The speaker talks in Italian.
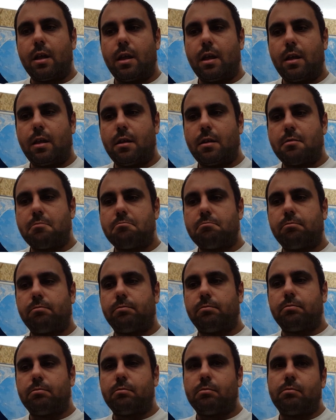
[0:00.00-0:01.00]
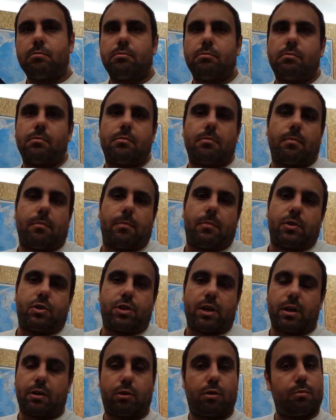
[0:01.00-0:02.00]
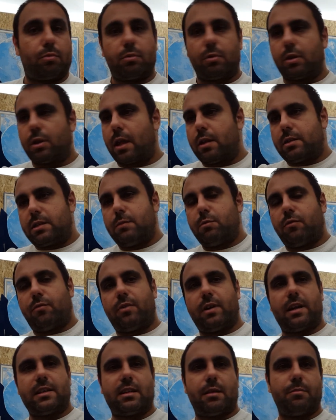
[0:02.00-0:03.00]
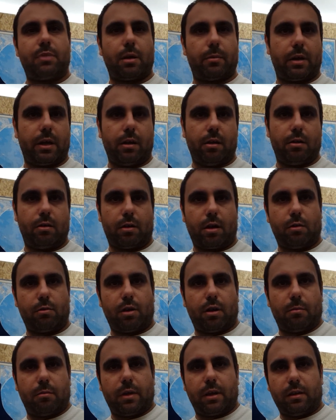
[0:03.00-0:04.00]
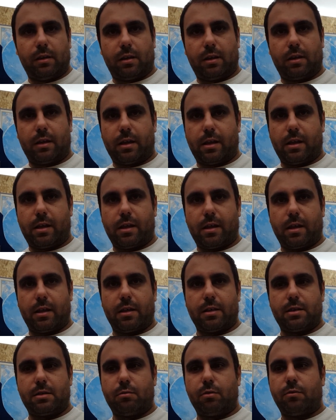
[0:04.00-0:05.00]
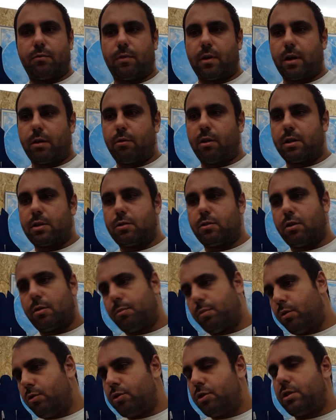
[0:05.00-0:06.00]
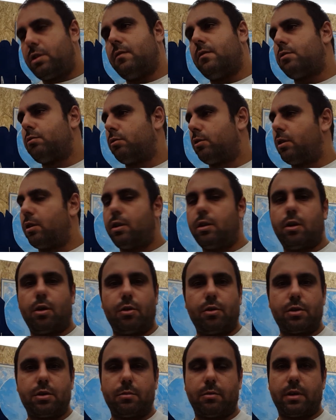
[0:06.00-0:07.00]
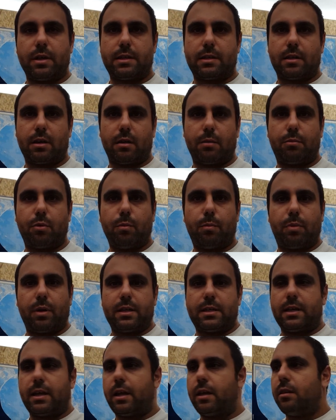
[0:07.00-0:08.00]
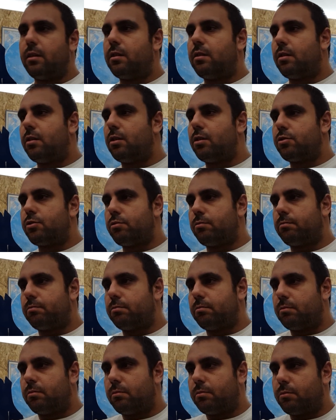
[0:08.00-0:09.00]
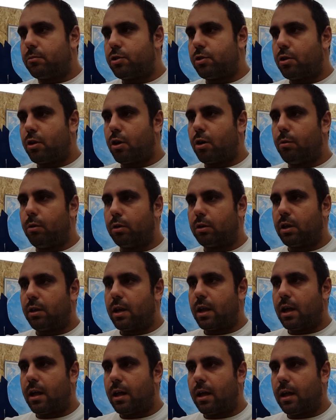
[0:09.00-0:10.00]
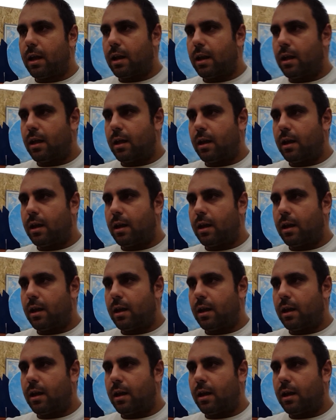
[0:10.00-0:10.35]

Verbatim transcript: e, ehm, certo si può fare sempre meglio naturalmente eh, si può fare un'azione più incisiva sul territorio si può essere più presenti io mh, mm, ci tengo molto alla, alla,